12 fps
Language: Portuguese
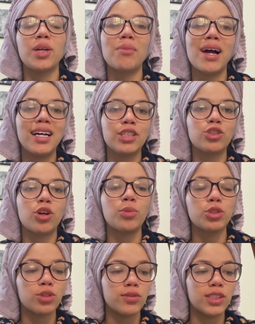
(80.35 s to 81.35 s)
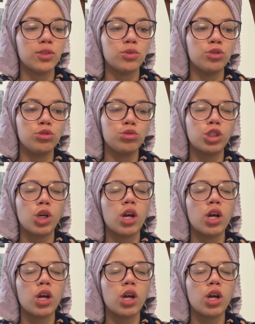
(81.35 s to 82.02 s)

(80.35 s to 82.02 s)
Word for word: Mas, como eu estou fazendo tudo de um só,